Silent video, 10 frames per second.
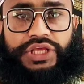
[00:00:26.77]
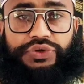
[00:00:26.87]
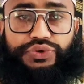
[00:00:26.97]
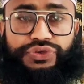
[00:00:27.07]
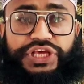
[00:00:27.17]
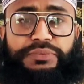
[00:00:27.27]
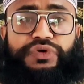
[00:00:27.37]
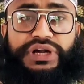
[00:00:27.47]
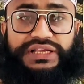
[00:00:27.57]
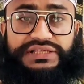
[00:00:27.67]
ইহুদি
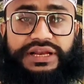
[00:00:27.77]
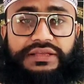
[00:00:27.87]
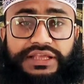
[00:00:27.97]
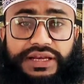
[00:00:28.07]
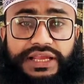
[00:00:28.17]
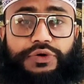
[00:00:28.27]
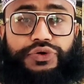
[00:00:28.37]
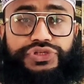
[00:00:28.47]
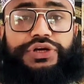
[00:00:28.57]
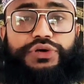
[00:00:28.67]
এবং নাসারাদেরকে
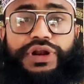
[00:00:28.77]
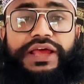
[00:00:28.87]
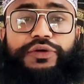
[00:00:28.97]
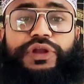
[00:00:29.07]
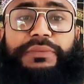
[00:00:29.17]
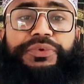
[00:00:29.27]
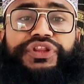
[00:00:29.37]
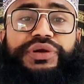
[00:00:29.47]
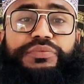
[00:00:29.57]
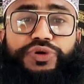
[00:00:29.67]
খুশি করাই হলো
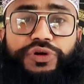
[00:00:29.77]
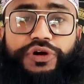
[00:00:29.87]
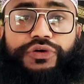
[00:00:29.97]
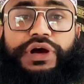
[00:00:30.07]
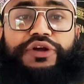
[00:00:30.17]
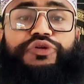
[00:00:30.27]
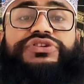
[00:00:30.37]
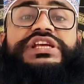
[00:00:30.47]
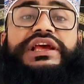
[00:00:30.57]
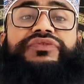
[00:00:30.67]
আপনাদের মূল লক্ষ্য কারণ
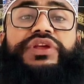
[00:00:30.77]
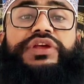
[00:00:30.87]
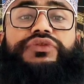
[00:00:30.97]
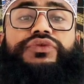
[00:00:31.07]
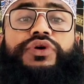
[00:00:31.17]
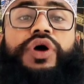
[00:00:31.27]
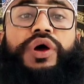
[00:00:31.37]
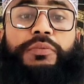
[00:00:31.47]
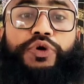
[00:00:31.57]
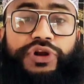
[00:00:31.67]
সেখান থেকে তো
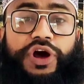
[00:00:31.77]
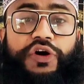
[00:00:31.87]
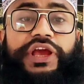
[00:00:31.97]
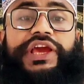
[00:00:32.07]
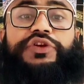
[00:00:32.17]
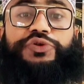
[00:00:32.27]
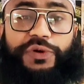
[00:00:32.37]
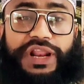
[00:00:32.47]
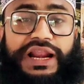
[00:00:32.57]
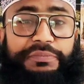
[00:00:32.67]
মোটা অঙ্কের
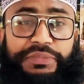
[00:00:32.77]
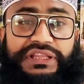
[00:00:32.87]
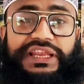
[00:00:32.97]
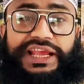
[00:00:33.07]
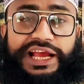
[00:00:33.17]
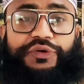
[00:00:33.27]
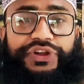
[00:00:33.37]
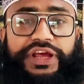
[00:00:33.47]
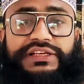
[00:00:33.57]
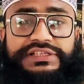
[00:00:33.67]
ডলার আপনাদের
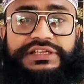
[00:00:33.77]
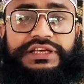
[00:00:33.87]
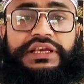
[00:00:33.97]
অ্যাকাউন্টে আসে